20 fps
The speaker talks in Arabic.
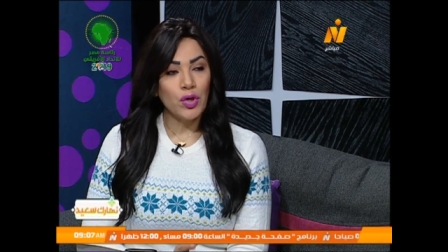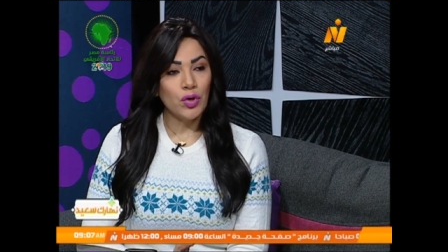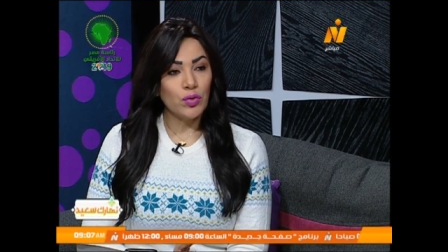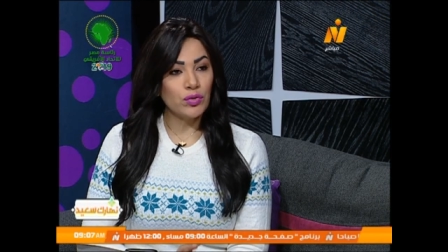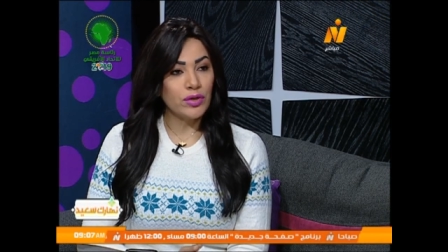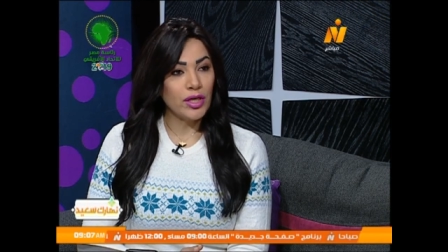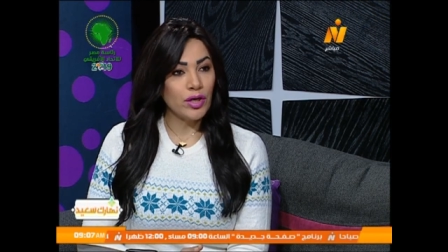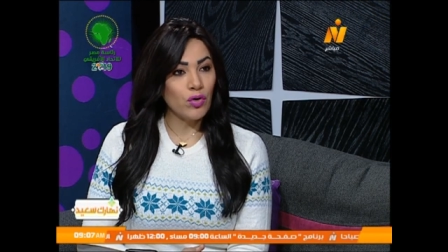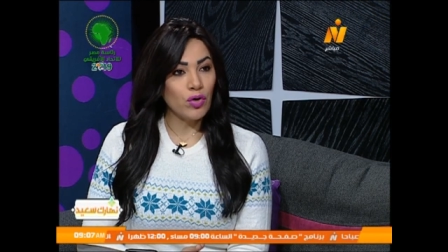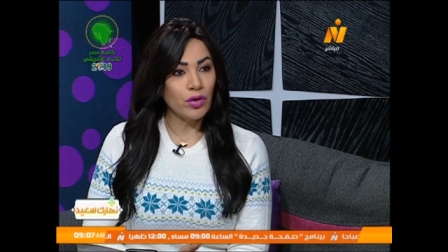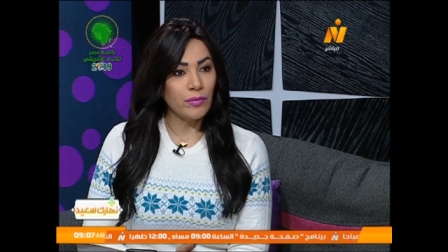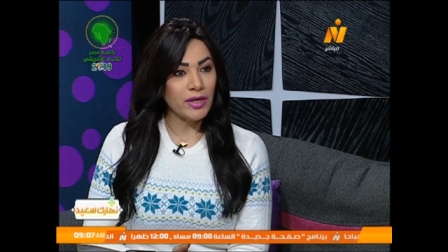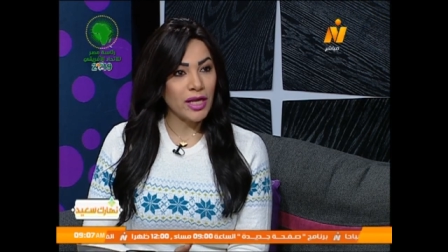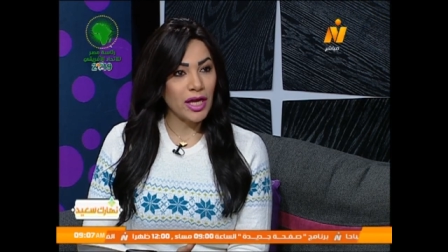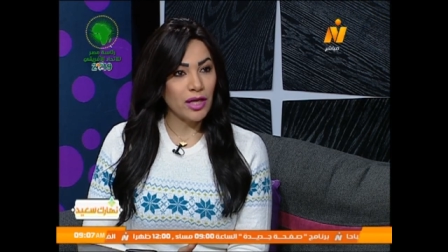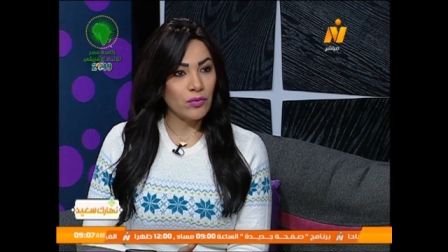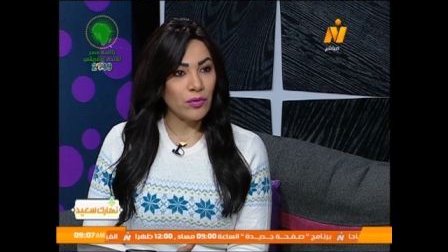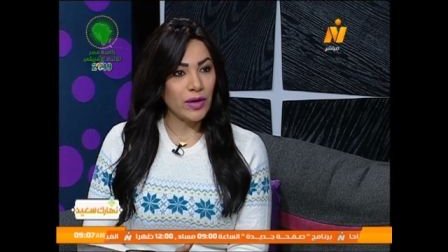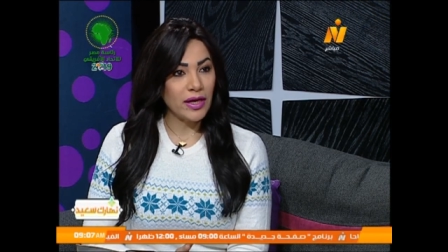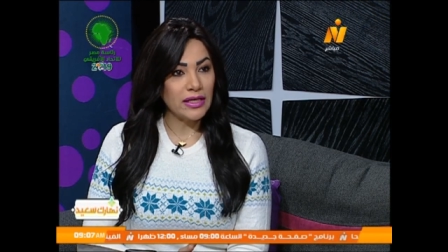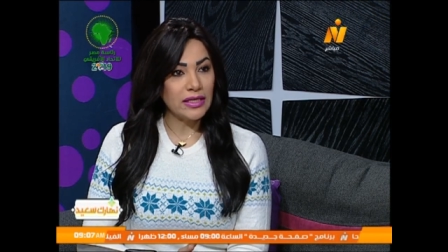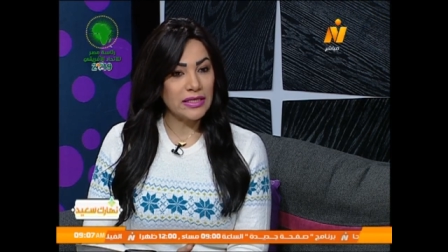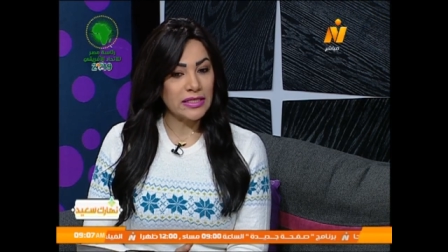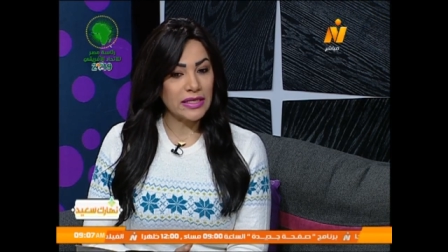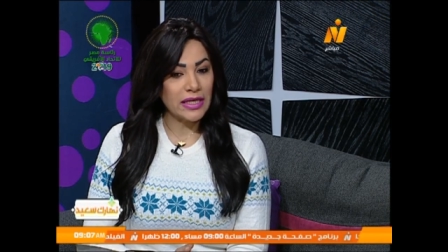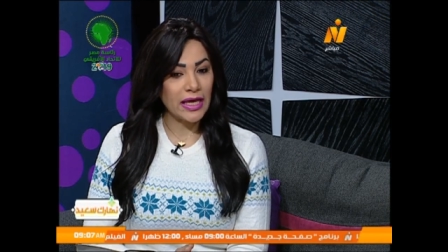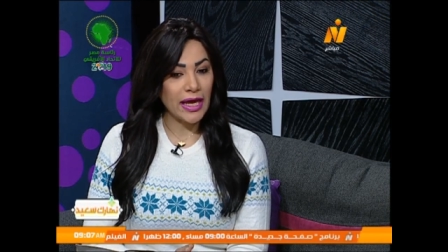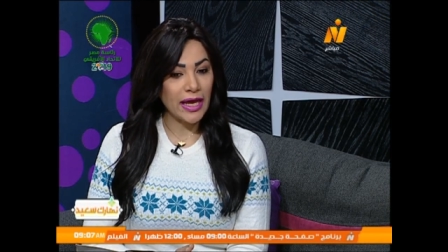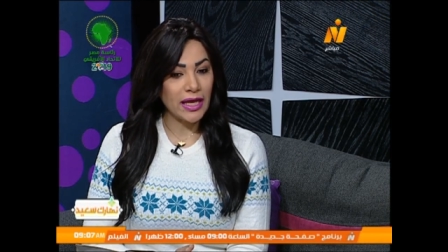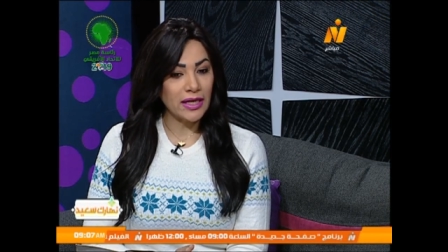وده نوع من أنواع
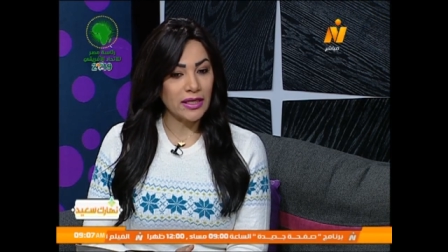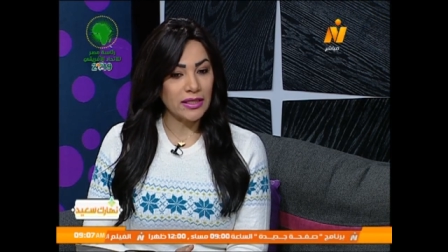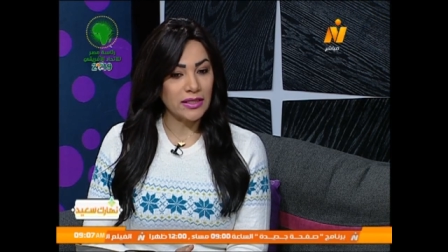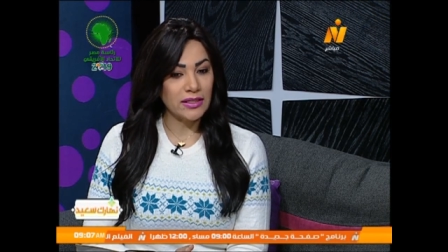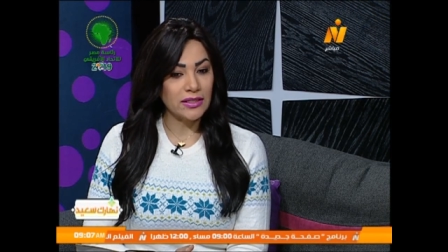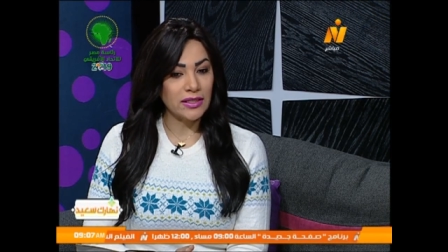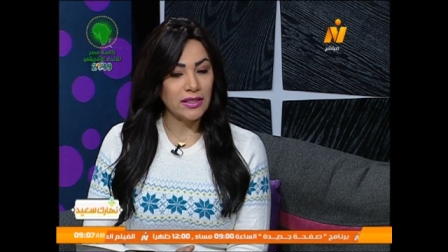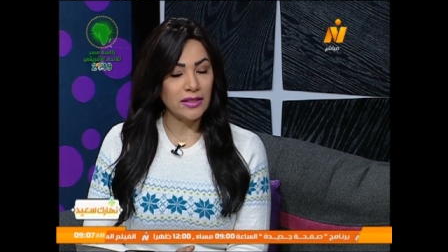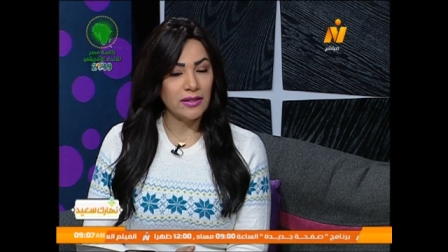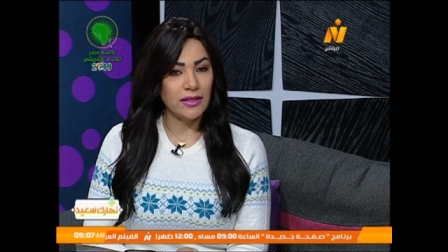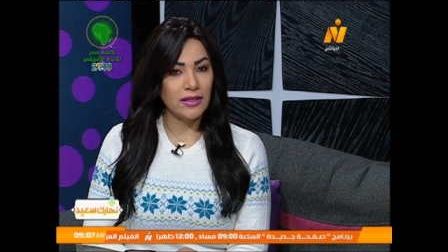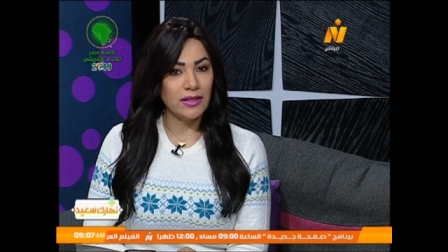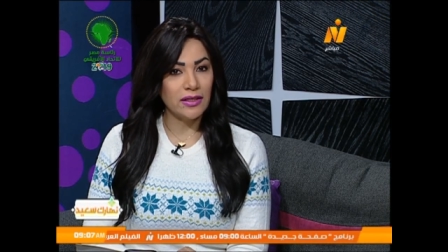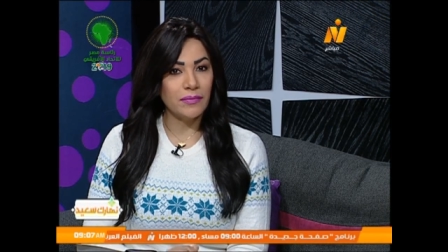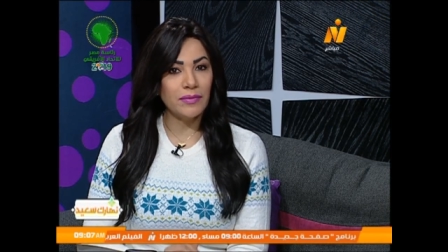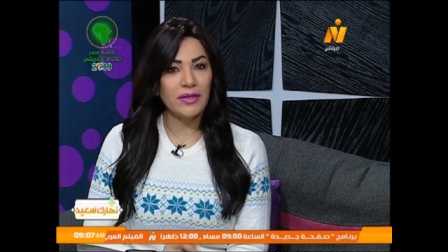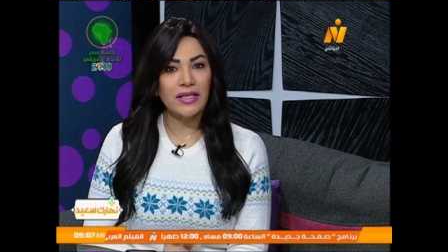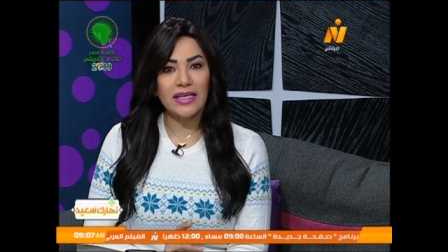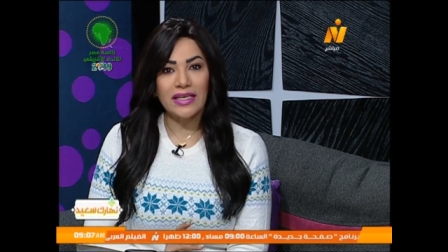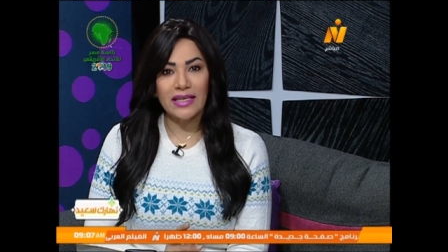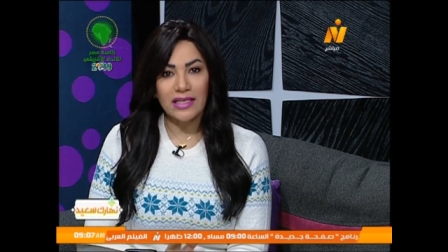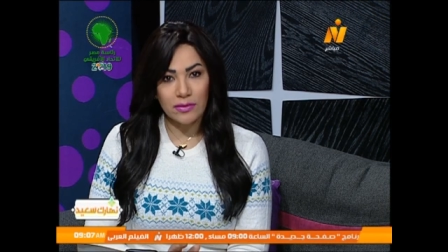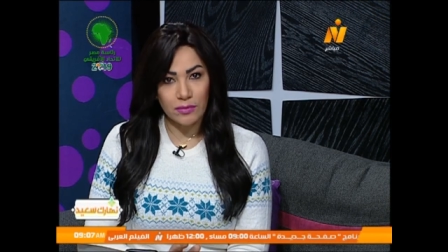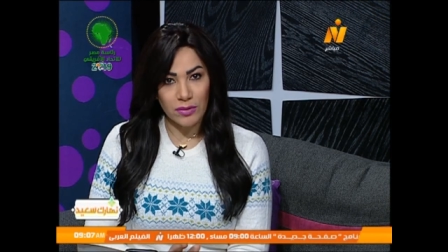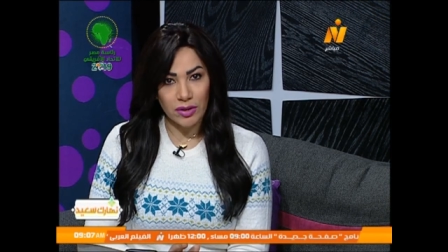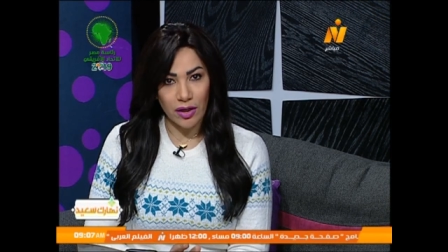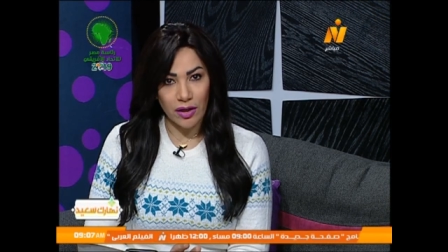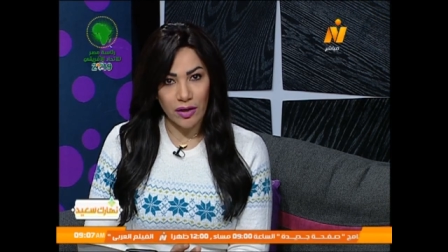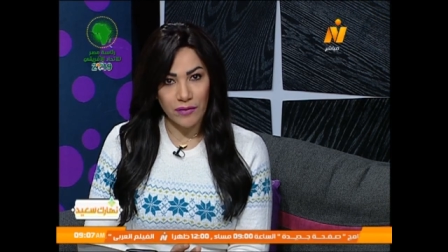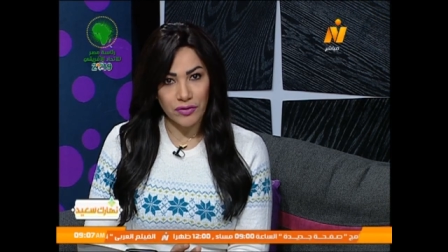السياحة الجديد اللي يمكن الناس ما
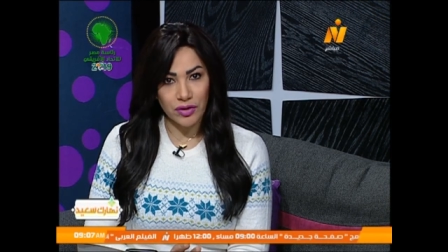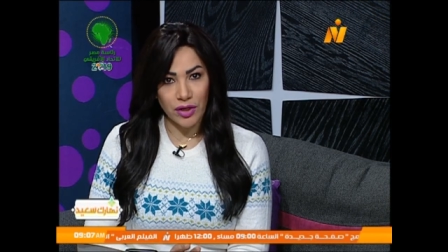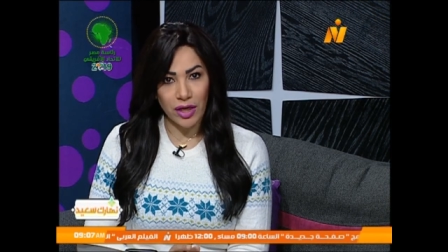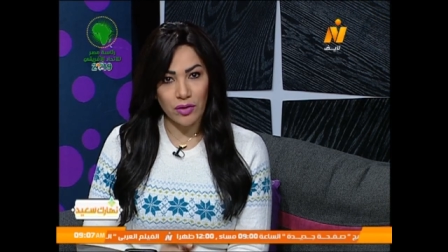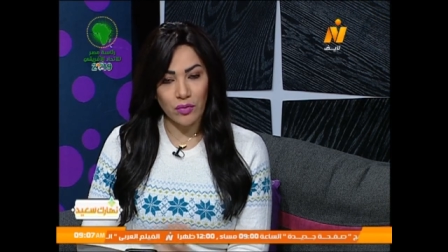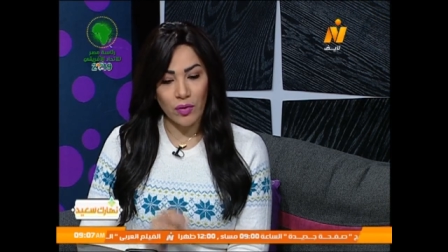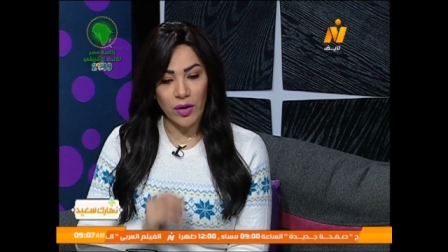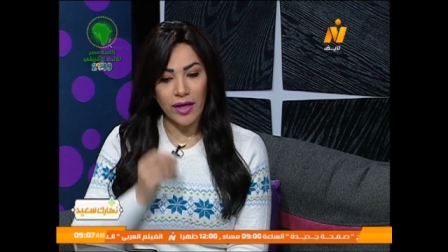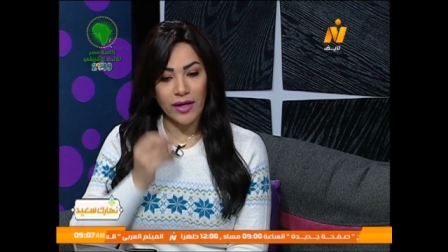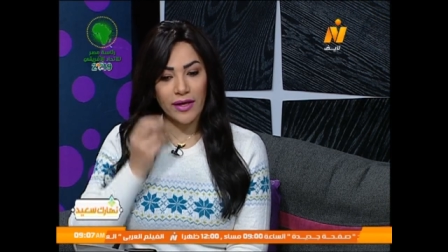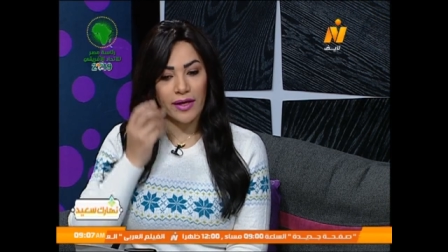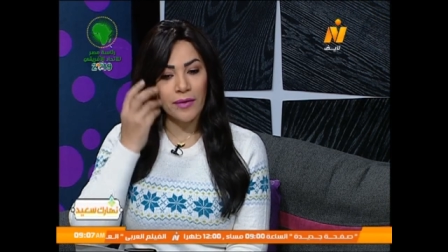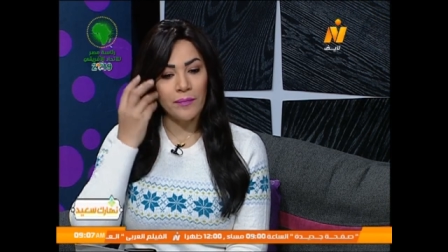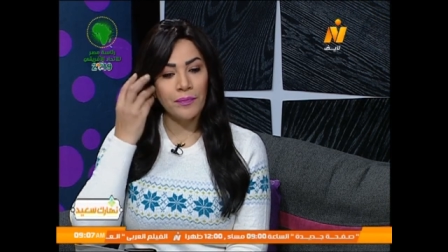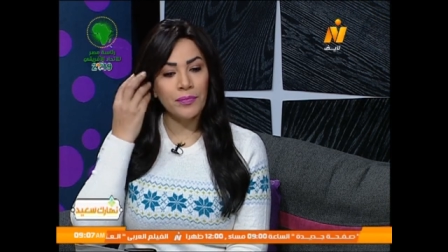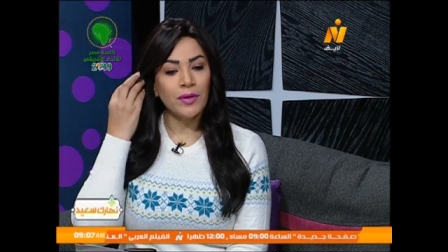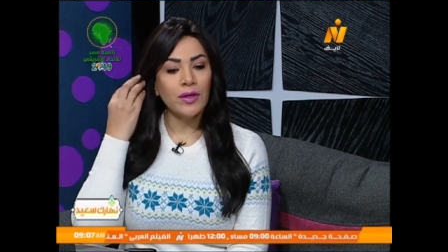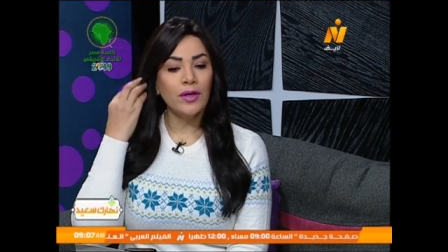تعرفش عنه حاجة